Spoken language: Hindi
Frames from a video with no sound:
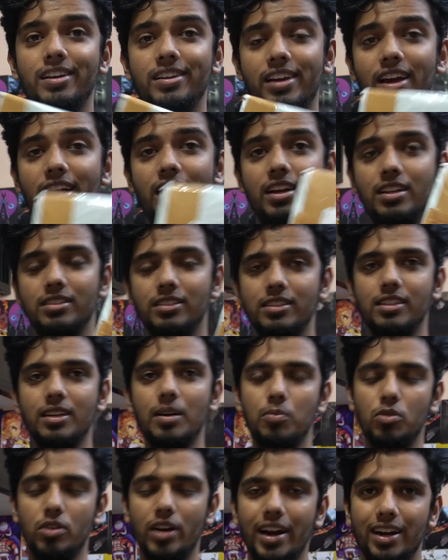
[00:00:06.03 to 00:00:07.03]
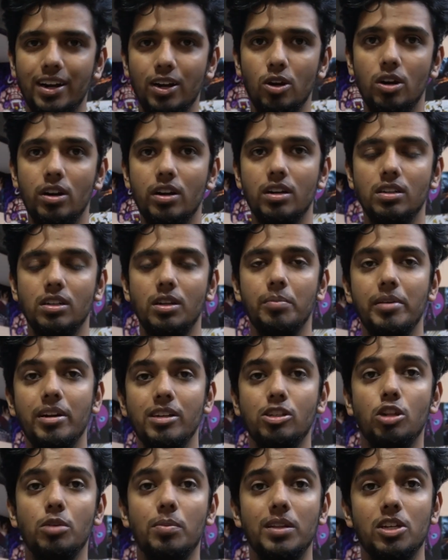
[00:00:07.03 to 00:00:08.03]
ये है जैसे आपको टाइटल और सामने
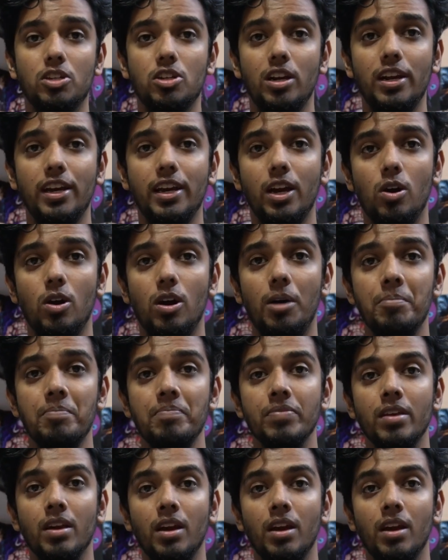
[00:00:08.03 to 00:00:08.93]
से तो पता चल ही गया होगा